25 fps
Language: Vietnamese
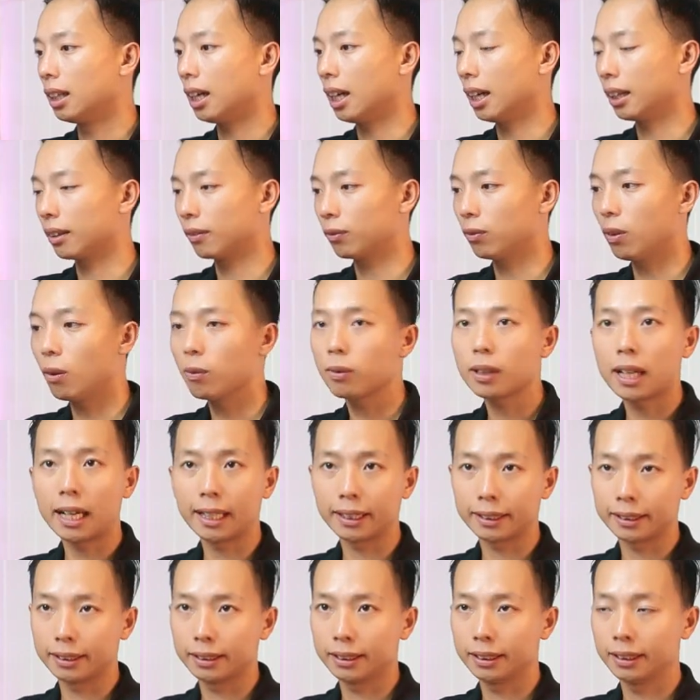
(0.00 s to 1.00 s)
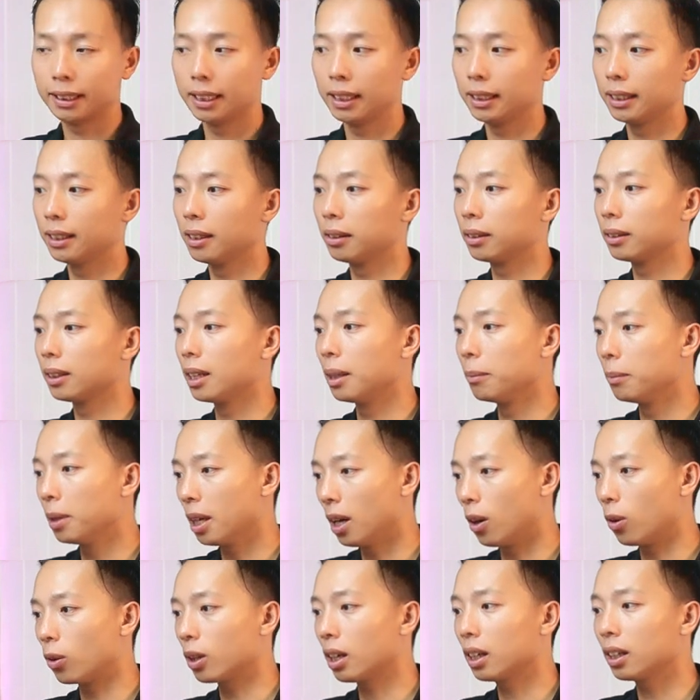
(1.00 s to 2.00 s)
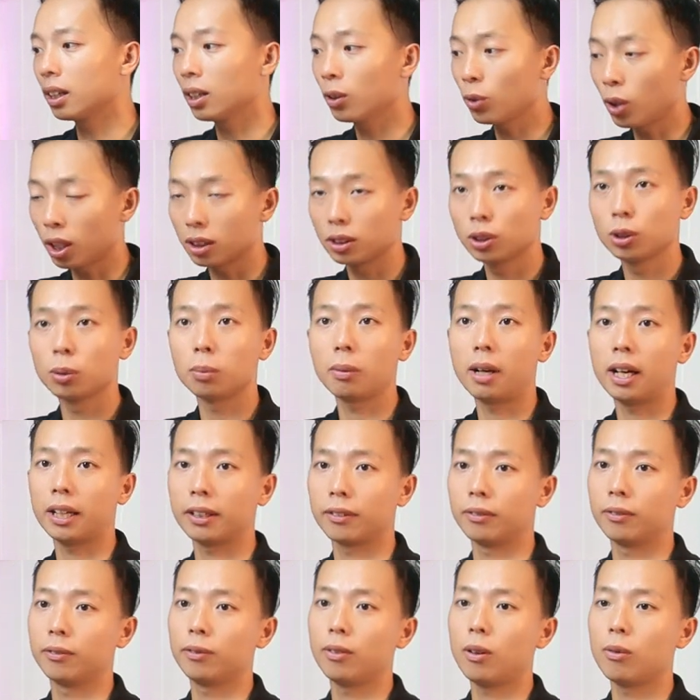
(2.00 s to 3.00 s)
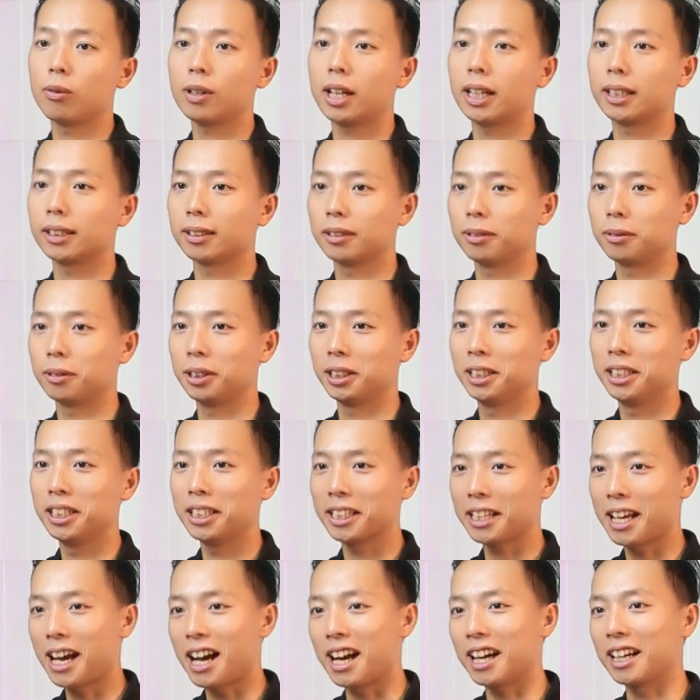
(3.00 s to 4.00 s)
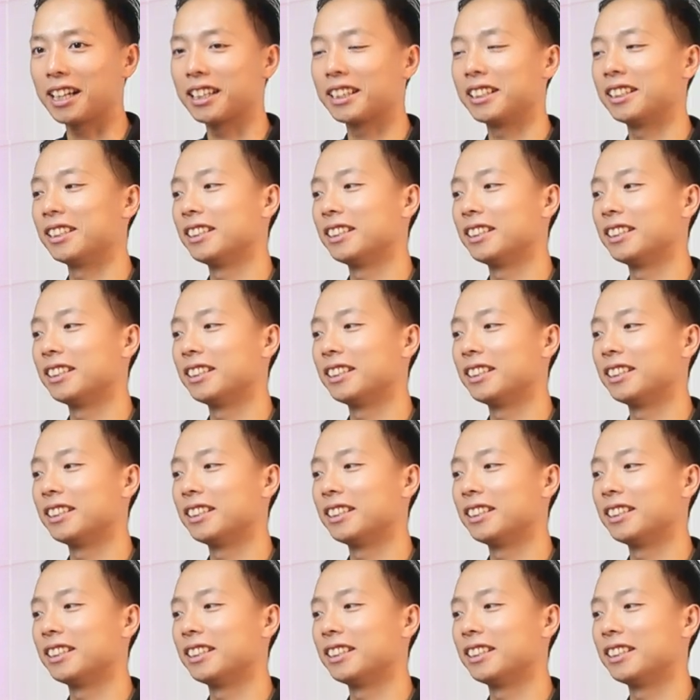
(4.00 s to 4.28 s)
Ảnh phong cảnh thì tìm hiểu các kỹ thuật chụp ảnh phong cảnh hiện đại.